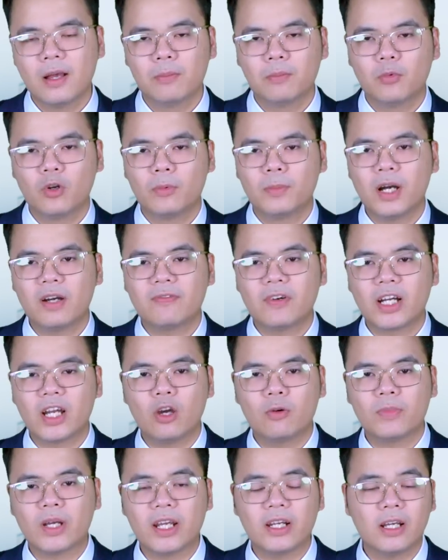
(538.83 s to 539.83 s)
Bloomberg vào ngày
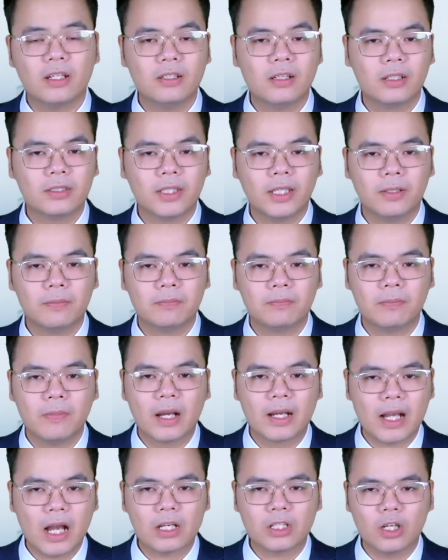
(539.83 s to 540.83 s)
hôm nay đã đưa tin
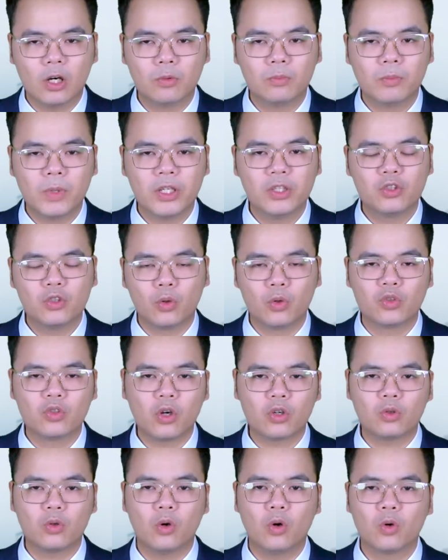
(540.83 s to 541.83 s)
các đồng minh chủ
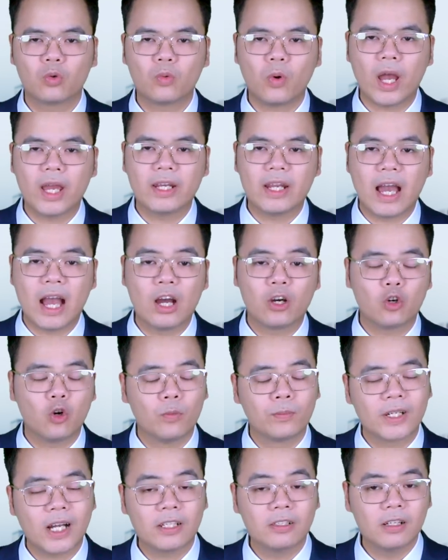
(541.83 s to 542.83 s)
chốt của Ukraine
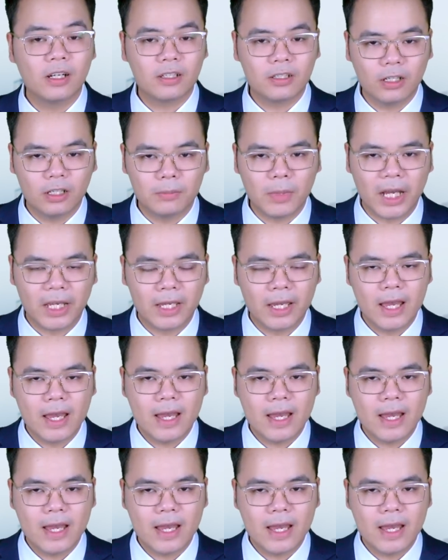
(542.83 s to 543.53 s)
gồm các nước G7